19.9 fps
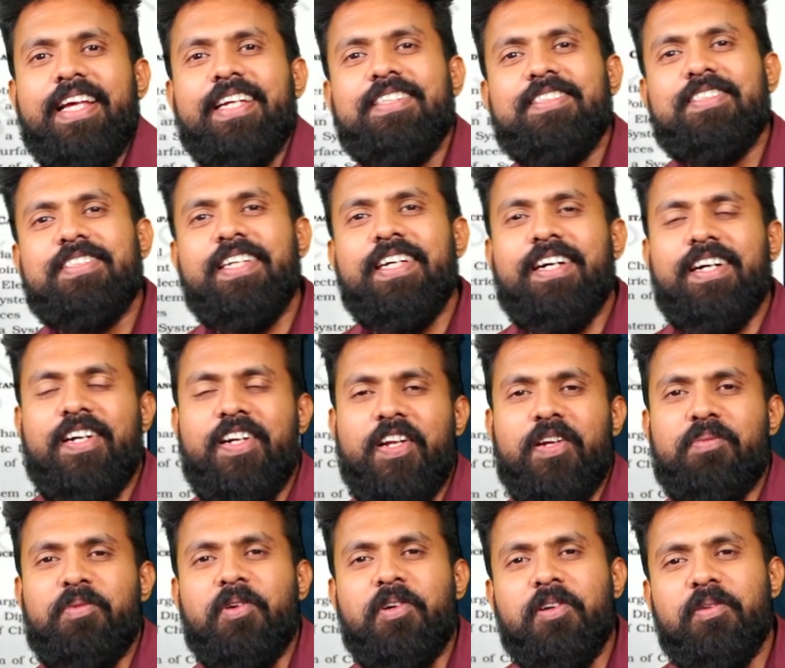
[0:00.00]

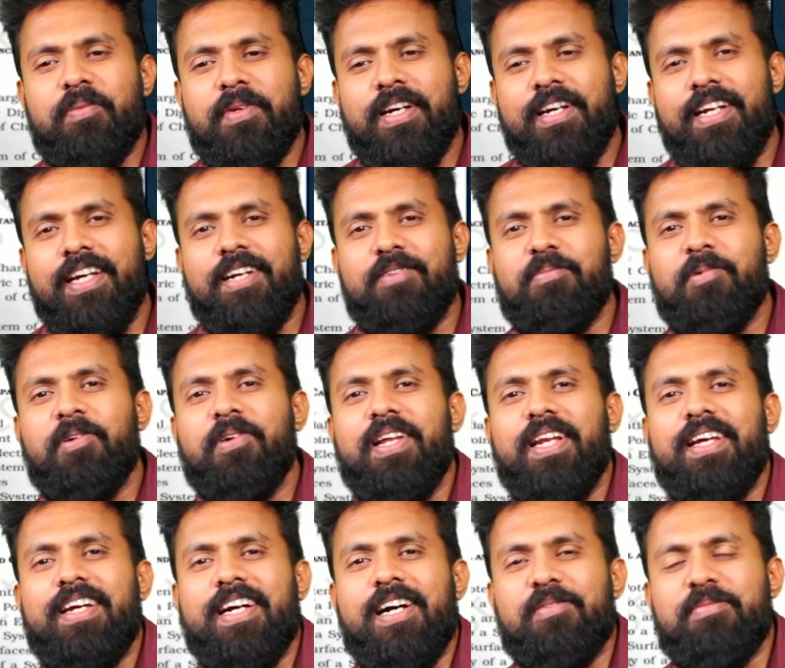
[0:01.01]
என்சிஆர்டி புக்கும் e நான் இங்கே
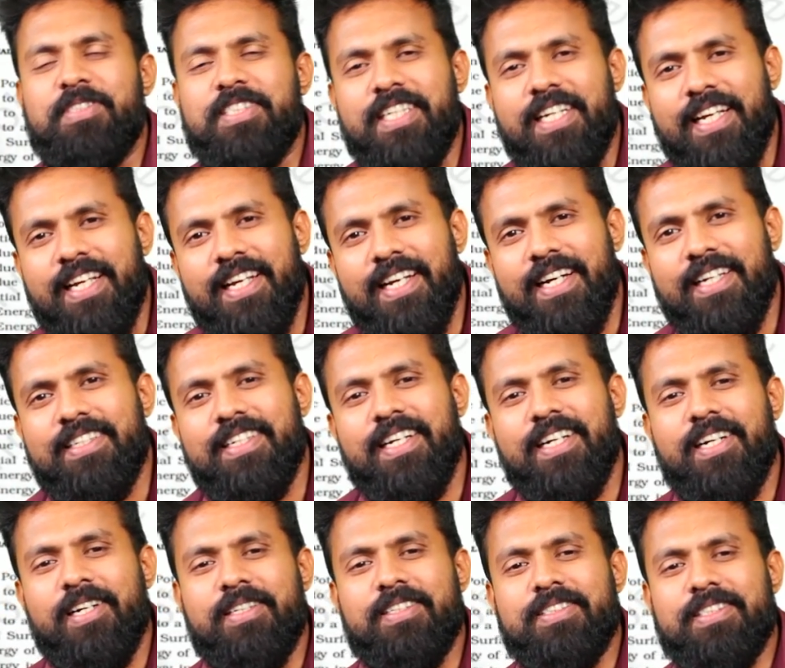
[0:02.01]
போர்டில் காமிச்சிருக்கு
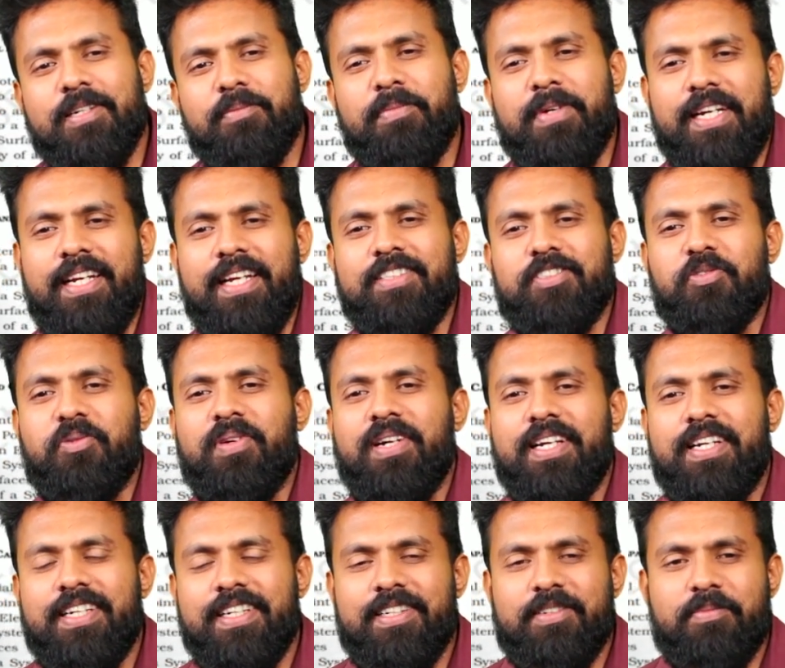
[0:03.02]
அதில் சப் ஹெட்டிங்ஸ்
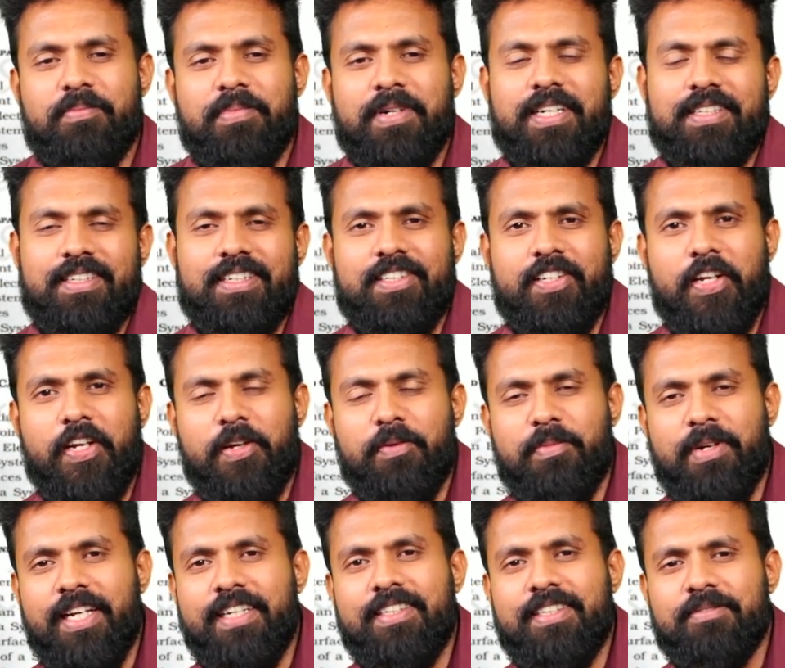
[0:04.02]
உங்களுக்கு பார்த்தா
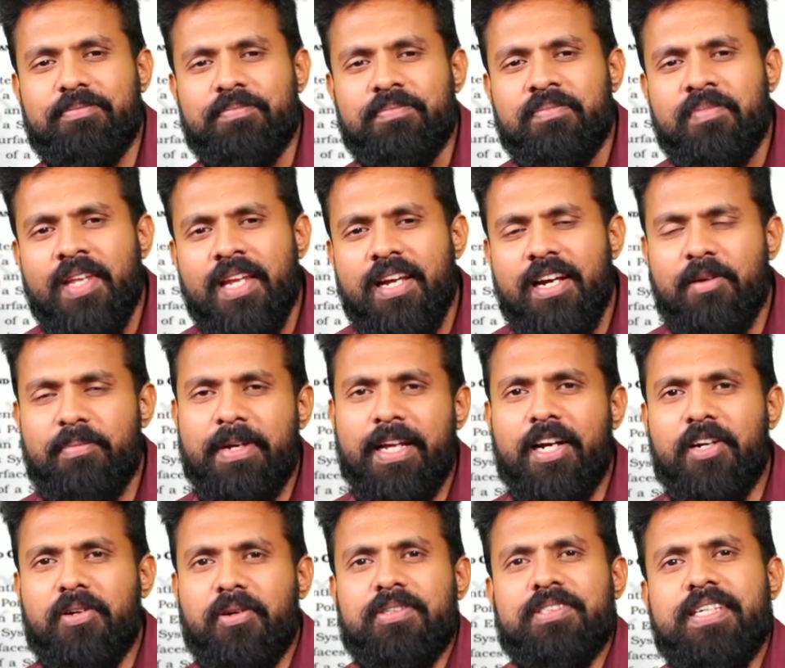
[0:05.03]
தெரியும் ரைட் அப்போ
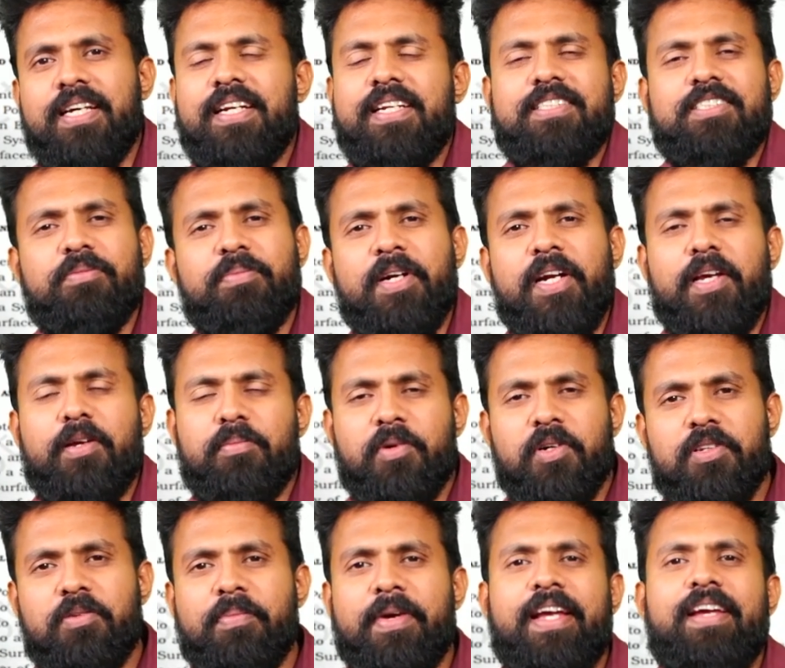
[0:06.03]
எலக்ட்ரோஸ்டாட்டிக்ஸ்
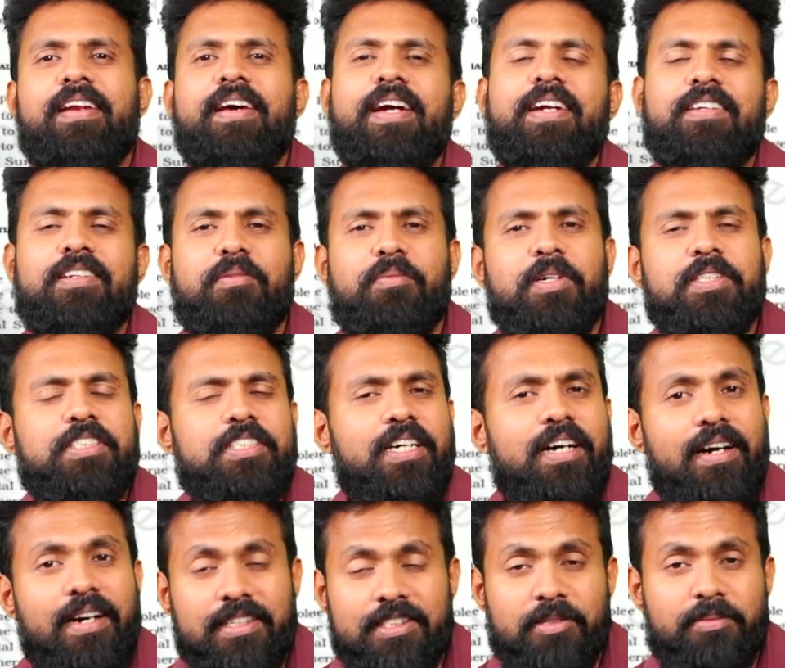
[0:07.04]
படிக்கும்போது மெயினாയിട്ട് நம்ம
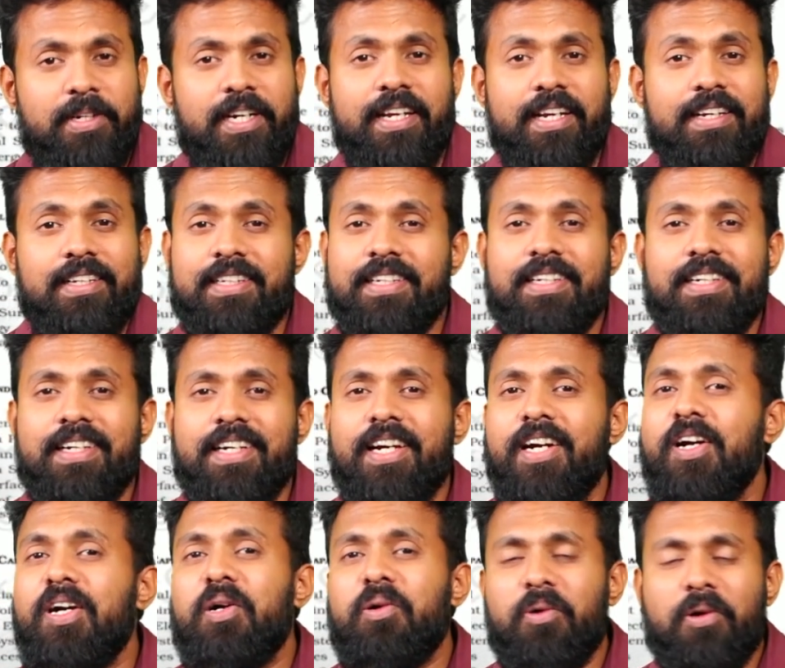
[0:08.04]
சார்ஜ் படிக்குது
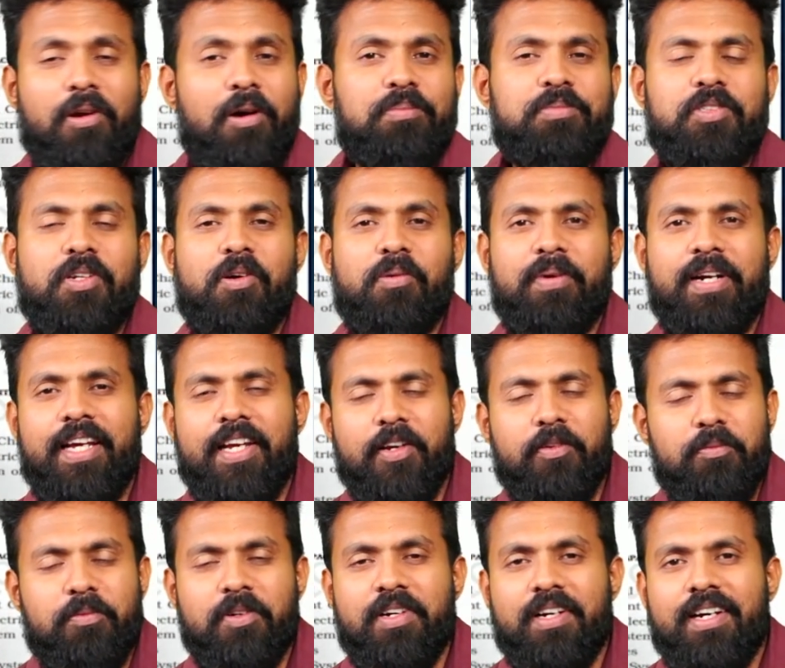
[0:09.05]
கூலோம்ஸ்லோ
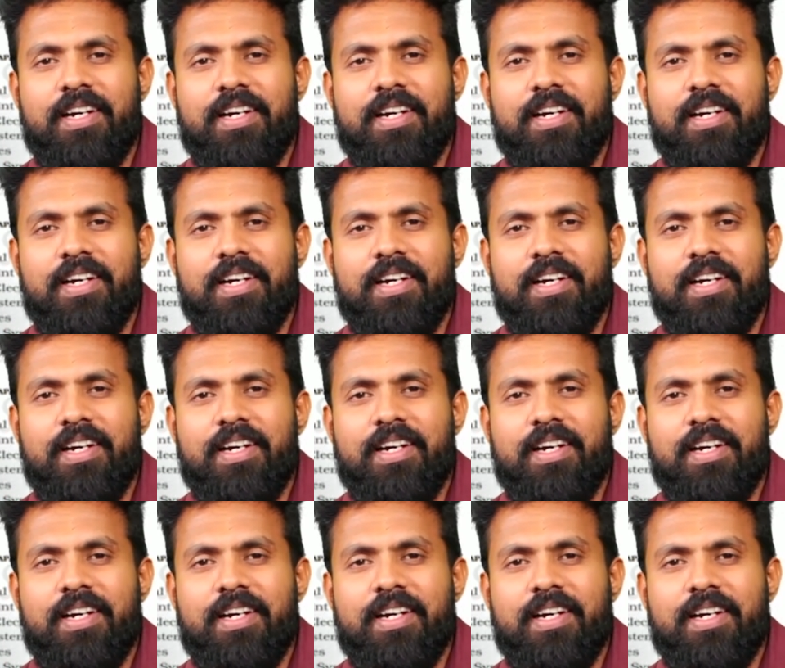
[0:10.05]
படிக்கும்